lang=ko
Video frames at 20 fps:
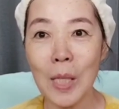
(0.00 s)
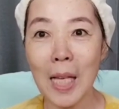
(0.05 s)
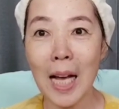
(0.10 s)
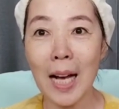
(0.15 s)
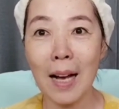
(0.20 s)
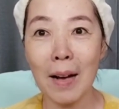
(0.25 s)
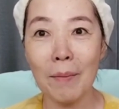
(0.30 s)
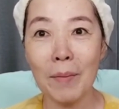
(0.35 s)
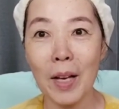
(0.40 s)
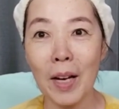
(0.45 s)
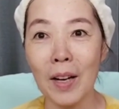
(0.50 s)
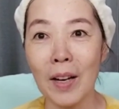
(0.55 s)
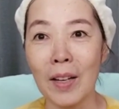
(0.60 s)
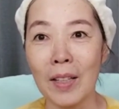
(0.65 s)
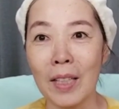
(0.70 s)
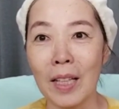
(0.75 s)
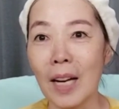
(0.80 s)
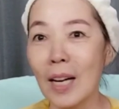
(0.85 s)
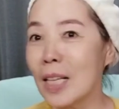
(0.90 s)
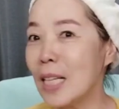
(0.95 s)

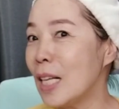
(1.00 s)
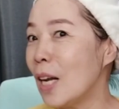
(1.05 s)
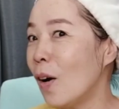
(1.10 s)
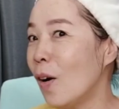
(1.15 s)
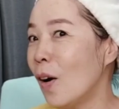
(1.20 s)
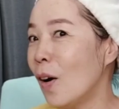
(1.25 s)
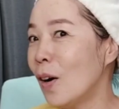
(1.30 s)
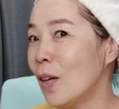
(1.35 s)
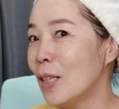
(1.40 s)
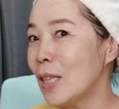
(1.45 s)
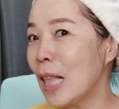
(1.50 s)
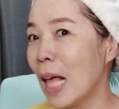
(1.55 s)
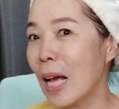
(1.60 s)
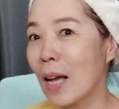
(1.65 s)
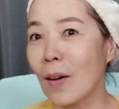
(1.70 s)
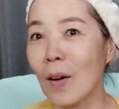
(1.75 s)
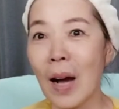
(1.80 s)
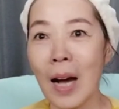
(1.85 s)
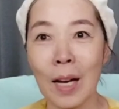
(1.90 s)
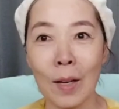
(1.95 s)
고생하면 이런
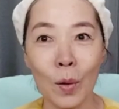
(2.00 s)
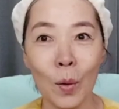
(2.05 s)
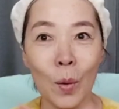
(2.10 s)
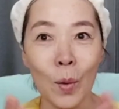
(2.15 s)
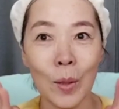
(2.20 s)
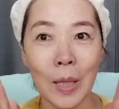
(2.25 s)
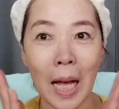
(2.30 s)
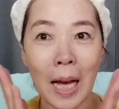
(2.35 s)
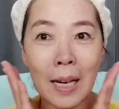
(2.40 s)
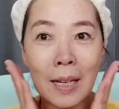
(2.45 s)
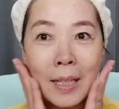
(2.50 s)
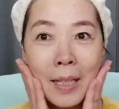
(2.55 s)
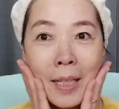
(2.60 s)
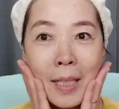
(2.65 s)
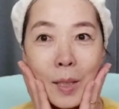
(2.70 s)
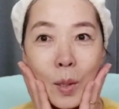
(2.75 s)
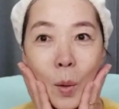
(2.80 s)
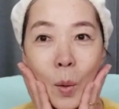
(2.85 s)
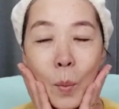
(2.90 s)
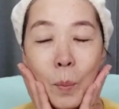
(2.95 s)
대가로
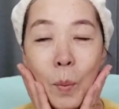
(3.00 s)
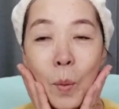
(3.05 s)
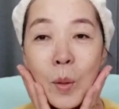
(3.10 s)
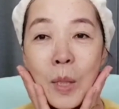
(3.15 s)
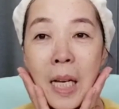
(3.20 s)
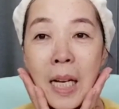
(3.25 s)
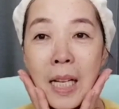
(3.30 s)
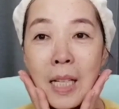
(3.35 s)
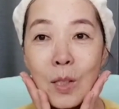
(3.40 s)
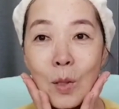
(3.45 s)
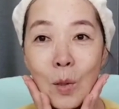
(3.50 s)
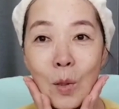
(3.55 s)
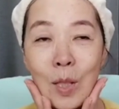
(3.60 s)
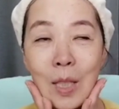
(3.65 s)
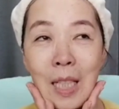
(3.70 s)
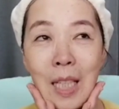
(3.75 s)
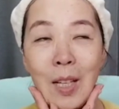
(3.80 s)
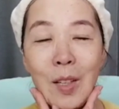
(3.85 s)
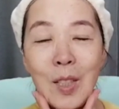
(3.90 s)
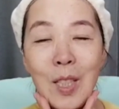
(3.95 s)
나를 또
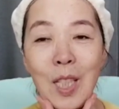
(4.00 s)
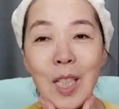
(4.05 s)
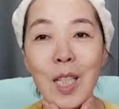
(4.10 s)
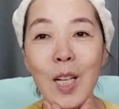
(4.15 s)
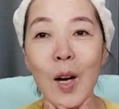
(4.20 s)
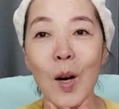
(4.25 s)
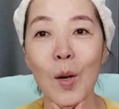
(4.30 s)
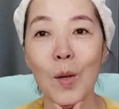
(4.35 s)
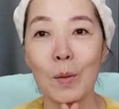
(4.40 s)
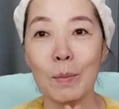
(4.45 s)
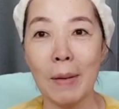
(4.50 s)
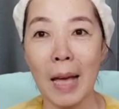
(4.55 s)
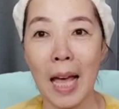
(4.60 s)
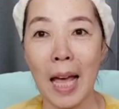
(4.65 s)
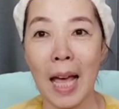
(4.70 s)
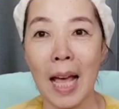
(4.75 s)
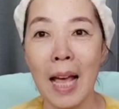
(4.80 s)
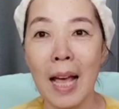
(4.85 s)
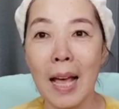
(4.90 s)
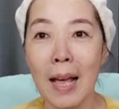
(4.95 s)
보상해주는 이런
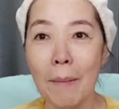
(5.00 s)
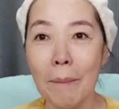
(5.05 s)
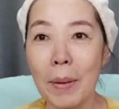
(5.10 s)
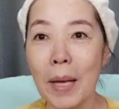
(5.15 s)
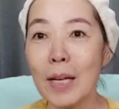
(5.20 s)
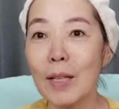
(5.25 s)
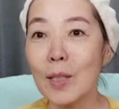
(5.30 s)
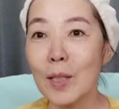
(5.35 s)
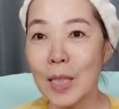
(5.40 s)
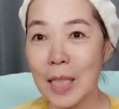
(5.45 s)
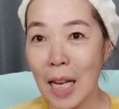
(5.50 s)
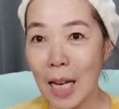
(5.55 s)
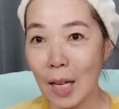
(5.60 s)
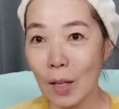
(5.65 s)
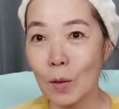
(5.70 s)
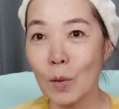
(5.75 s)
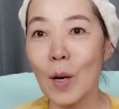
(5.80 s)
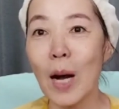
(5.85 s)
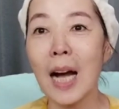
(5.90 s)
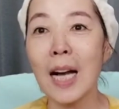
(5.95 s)
즐거움에 팩을
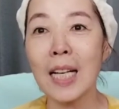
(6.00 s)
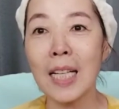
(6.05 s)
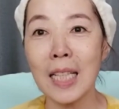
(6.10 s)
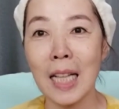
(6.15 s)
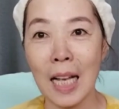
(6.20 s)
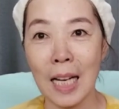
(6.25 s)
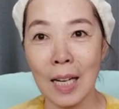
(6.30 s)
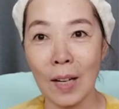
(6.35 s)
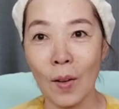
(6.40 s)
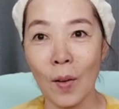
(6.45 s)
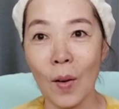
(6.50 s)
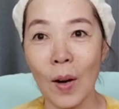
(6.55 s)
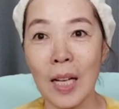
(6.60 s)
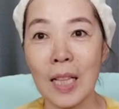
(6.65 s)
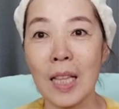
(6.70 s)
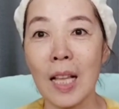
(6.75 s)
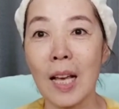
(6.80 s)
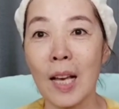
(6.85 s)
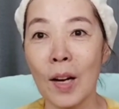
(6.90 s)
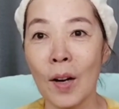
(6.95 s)
자꾸 하게 되는 것
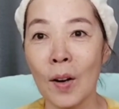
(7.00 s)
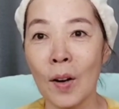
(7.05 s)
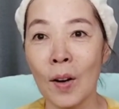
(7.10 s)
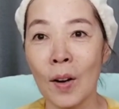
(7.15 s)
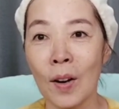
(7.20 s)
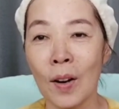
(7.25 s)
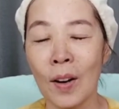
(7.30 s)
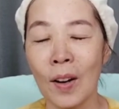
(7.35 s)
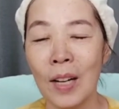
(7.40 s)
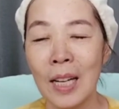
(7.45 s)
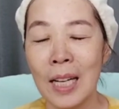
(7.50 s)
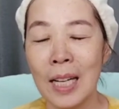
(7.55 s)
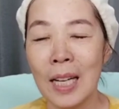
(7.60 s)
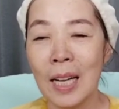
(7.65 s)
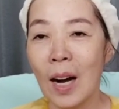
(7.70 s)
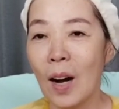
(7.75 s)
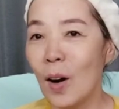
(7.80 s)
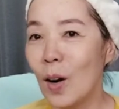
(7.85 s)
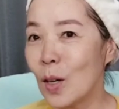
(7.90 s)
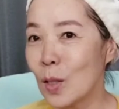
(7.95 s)
같아요.
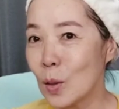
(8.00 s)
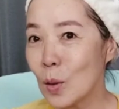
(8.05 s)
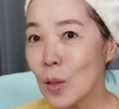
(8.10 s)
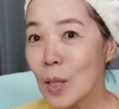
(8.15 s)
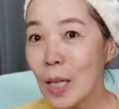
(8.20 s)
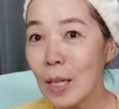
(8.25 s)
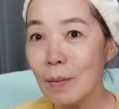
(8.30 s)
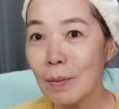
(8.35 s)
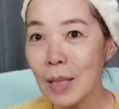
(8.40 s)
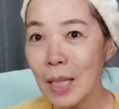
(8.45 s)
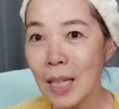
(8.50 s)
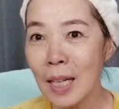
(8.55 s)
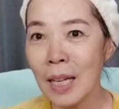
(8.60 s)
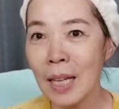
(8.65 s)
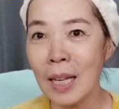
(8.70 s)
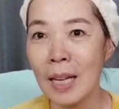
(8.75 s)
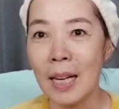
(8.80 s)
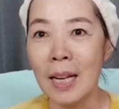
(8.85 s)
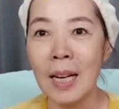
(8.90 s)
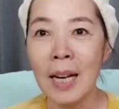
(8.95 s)
어,
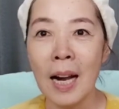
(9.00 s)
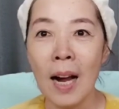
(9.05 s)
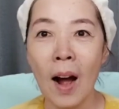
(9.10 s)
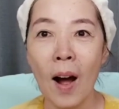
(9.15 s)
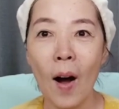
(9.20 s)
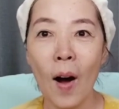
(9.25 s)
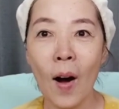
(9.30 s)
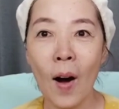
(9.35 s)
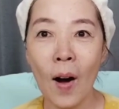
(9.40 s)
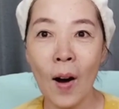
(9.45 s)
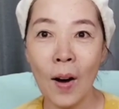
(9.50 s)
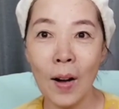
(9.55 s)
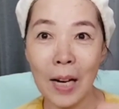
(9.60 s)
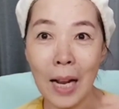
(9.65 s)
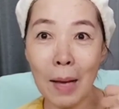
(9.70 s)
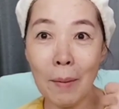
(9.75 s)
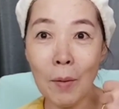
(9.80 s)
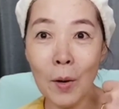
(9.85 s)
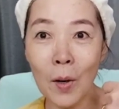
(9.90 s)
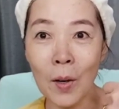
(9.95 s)
선생님들,
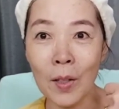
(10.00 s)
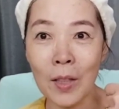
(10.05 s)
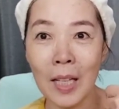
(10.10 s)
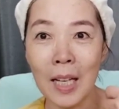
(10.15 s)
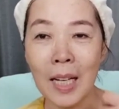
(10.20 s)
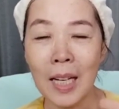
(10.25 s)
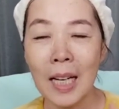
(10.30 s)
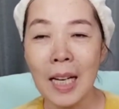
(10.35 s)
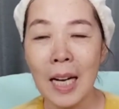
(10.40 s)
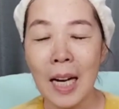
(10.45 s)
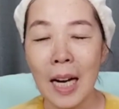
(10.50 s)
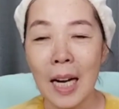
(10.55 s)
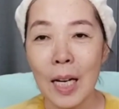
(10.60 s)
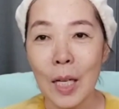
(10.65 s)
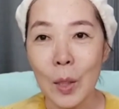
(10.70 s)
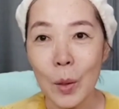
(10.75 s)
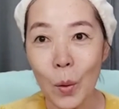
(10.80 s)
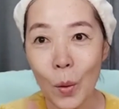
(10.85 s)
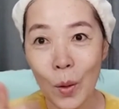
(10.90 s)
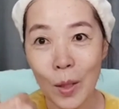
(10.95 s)
어, 레몬,
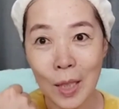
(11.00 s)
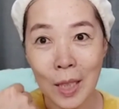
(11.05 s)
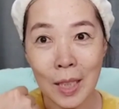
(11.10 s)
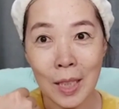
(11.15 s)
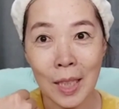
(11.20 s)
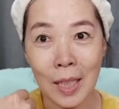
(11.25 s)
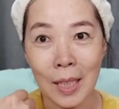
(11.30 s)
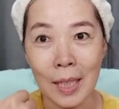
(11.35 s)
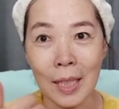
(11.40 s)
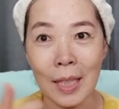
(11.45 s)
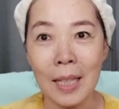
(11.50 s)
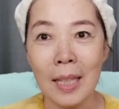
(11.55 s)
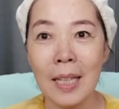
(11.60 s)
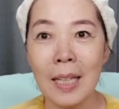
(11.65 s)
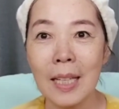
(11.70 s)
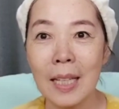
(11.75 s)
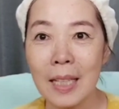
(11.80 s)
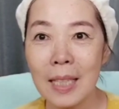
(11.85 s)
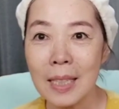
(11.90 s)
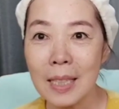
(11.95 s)
요거트,
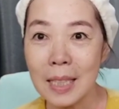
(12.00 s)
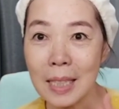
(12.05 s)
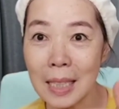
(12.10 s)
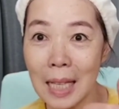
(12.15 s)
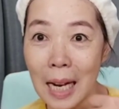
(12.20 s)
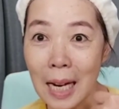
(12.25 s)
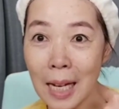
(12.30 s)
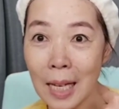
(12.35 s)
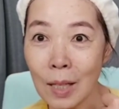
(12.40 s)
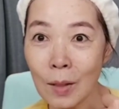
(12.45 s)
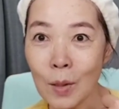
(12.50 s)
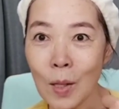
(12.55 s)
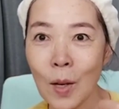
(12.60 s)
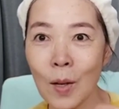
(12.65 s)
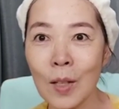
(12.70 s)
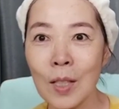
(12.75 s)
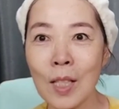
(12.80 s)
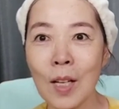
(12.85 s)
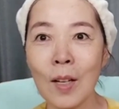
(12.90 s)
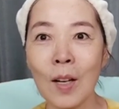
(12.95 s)
쌀가루
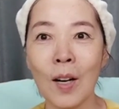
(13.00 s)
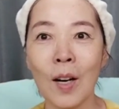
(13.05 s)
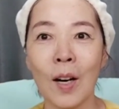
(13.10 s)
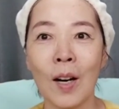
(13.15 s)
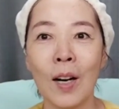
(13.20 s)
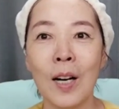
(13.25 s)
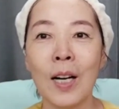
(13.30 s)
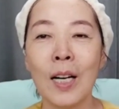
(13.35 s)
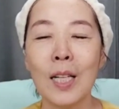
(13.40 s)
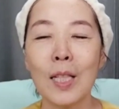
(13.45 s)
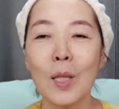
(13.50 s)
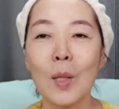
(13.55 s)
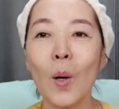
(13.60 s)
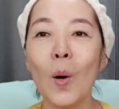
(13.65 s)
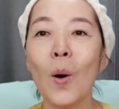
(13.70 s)
섞어서